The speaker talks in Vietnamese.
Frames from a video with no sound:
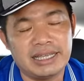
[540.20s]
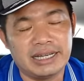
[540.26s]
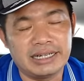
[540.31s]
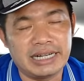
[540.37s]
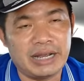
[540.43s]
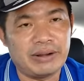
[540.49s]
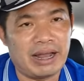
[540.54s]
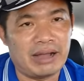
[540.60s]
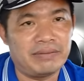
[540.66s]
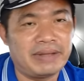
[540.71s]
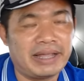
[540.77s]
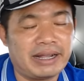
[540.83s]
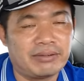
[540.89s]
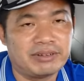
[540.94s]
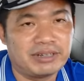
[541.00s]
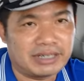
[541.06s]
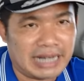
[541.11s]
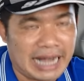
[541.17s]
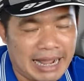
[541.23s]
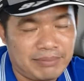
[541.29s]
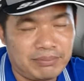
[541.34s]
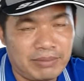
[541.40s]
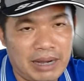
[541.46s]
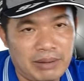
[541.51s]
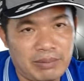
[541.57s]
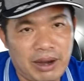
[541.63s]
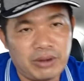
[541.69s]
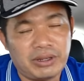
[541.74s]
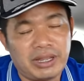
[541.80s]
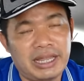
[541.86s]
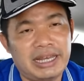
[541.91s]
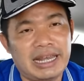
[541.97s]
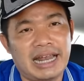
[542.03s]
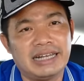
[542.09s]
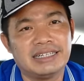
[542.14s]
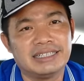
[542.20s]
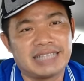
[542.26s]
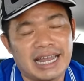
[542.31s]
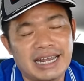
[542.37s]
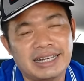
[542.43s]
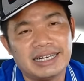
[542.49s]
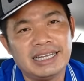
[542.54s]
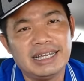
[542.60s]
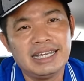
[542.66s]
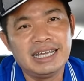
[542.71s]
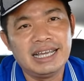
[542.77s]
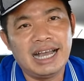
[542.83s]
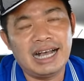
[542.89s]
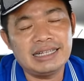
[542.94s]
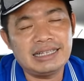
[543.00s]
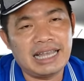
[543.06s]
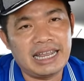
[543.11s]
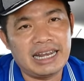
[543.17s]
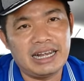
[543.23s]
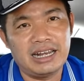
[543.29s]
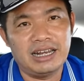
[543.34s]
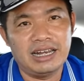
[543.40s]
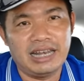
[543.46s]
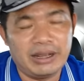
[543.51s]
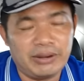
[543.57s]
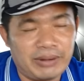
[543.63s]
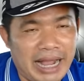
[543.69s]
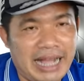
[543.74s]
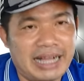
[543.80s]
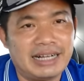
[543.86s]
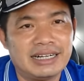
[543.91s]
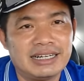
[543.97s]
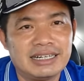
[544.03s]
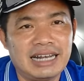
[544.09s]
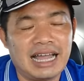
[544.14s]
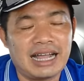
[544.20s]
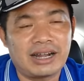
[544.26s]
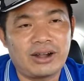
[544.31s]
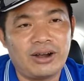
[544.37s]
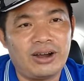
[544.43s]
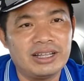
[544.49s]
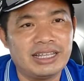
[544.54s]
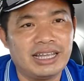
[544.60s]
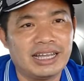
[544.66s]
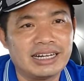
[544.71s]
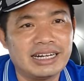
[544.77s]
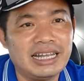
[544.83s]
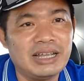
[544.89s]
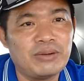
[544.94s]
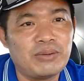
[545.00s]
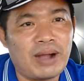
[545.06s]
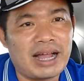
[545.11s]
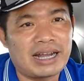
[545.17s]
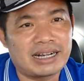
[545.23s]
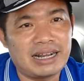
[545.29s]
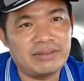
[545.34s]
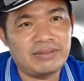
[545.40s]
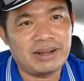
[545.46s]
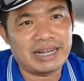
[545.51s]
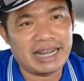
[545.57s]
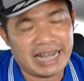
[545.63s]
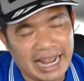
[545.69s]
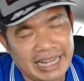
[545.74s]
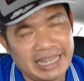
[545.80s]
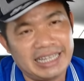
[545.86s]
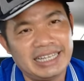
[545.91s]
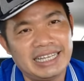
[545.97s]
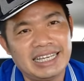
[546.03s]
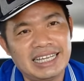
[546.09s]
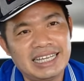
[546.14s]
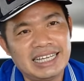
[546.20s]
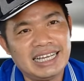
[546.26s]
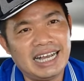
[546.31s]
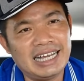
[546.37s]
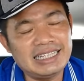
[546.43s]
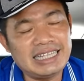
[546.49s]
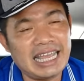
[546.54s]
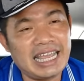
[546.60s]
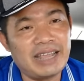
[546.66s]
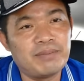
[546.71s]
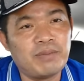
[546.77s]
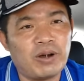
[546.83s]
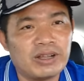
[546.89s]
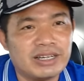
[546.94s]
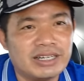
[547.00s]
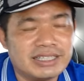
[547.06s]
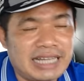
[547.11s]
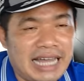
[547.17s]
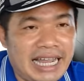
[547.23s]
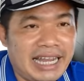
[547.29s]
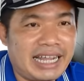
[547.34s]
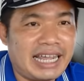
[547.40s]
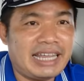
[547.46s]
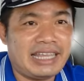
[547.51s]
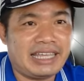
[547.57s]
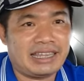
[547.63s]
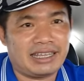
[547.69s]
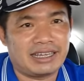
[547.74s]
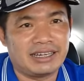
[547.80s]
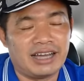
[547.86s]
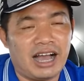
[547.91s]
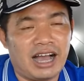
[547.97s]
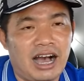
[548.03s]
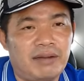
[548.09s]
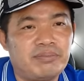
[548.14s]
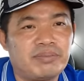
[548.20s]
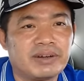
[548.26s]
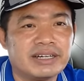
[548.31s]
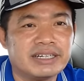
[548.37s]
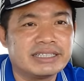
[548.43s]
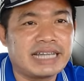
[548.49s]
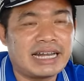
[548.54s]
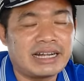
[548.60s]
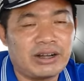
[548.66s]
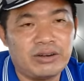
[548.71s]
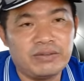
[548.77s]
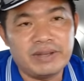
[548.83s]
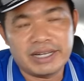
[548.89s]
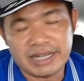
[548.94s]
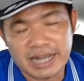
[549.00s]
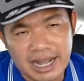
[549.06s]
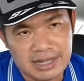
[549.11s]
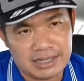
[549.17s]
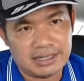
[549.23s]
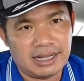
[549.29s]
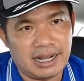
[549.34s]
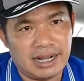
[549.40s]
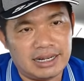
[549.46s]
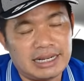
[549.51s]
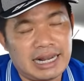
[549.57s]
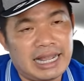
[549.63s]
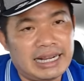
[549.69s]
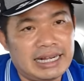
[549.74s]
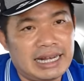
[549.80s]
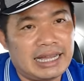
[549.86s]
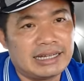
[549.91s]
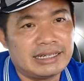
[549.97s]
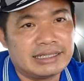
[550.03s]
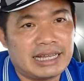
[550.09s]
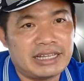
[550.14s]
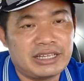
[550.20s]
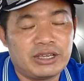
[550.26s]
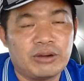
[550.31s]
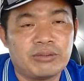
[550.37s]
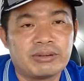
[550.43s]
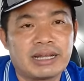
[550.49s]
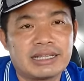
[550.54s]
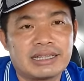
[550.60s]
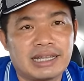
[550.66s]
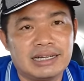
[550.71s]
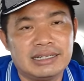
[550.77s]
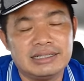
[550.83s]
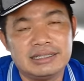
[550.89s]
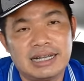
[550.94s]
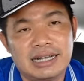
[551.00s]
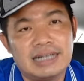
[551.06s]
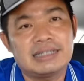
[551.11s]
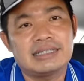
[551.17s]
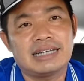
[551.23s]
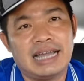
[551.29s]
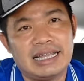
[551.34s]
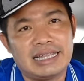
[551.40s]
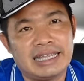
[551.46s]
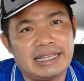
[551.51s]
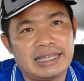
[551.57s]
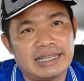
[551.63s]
những điều đảng viên không được làm mà báo chí đã đưa tin à, thì liệu rằng là có những liên quan đến vấn đề này à, thì mọi người thấy cái trường hợp người ta nói viết đơn ở đây là người ta dùng cái từ rất là